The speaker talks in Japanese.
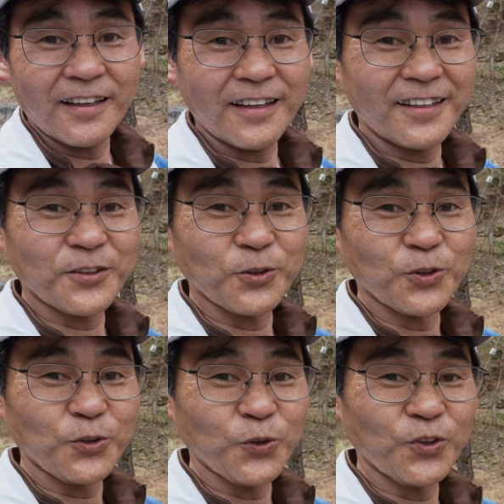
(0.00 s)
えー、そこの
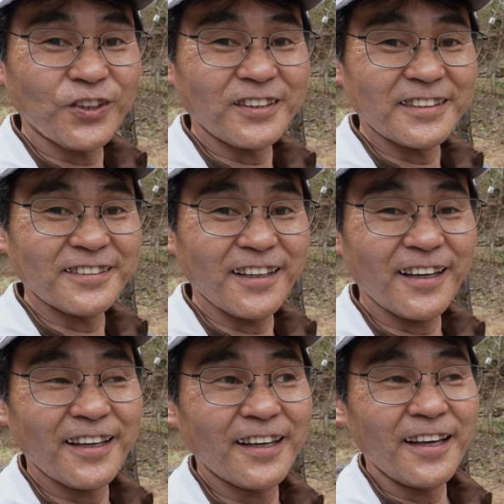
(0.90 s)
ところにですね、
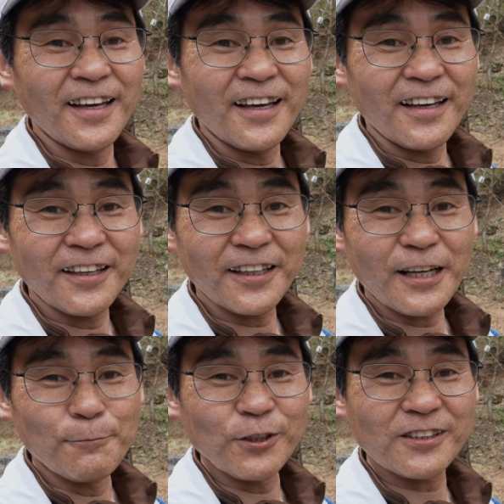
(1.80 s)
えー、
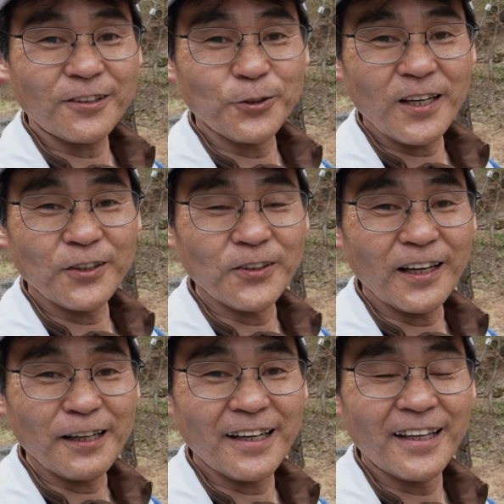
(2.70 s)
カモシカの親子
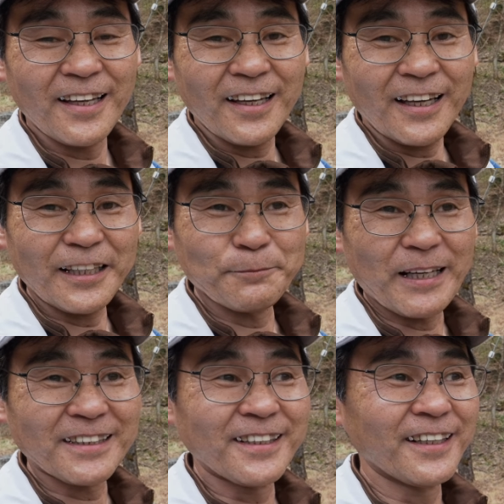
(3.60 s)
がい
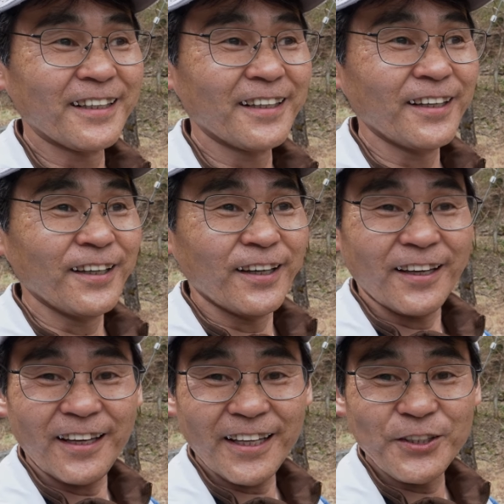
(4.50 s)
ます
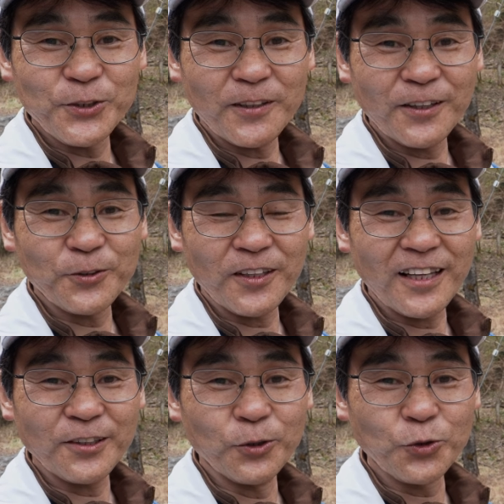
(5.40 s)
えー、今日はねこれで
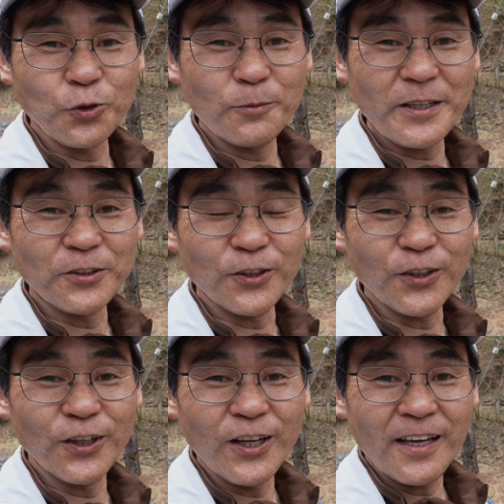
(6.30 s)
5頭目の、
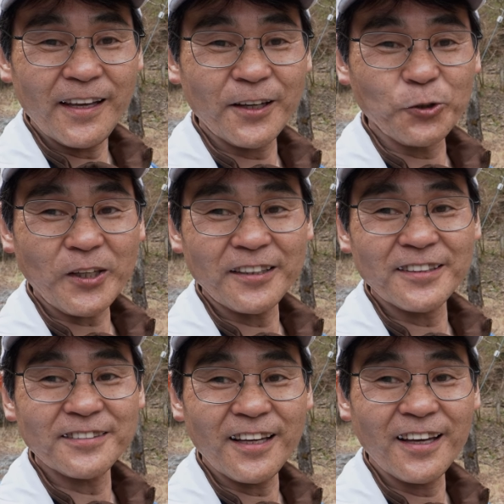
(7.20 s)
えー、個体です
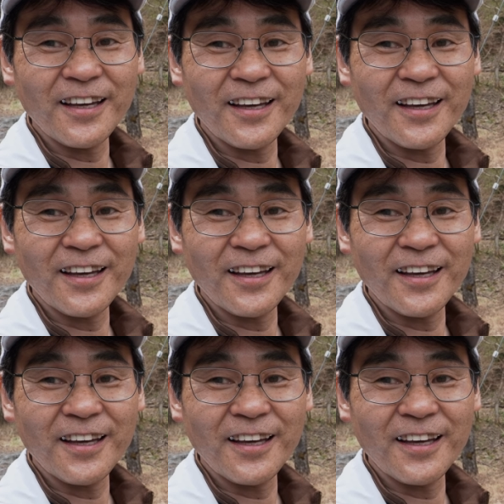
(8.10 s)
ね、